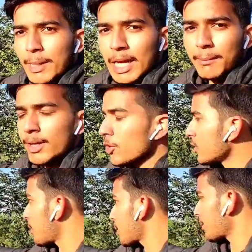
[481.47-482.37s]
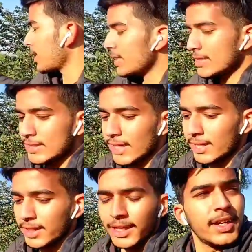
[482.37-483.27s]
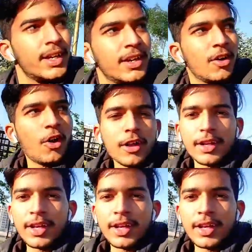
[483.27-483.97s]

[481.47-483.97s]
बिल्डिंग बनी हुई है जहाँ पर अपने नीचे से देखा था और